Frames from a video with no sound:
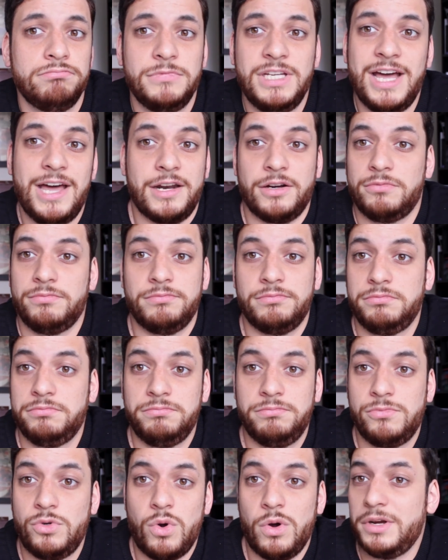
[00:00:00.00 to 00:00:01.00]
Cara,
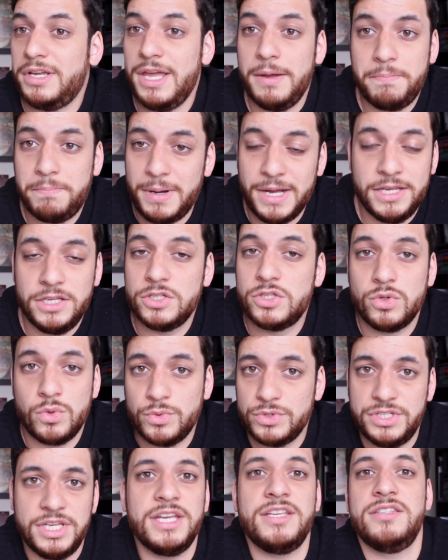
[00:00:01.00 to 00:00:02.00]
qualquer país
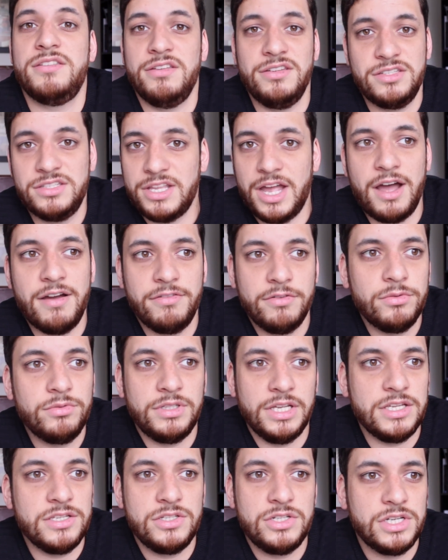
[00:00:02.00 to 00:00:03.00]
consegue ser estável
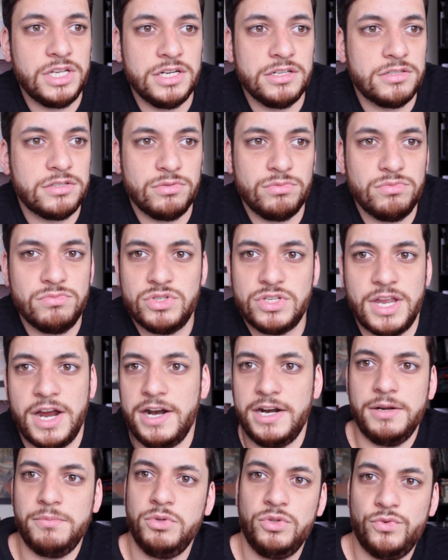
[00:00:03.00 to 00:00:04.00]
desde que eles não se
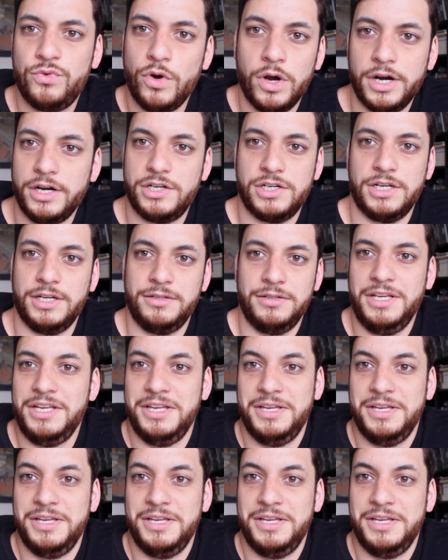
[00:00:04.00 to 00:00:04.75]
querem muito forte, cara.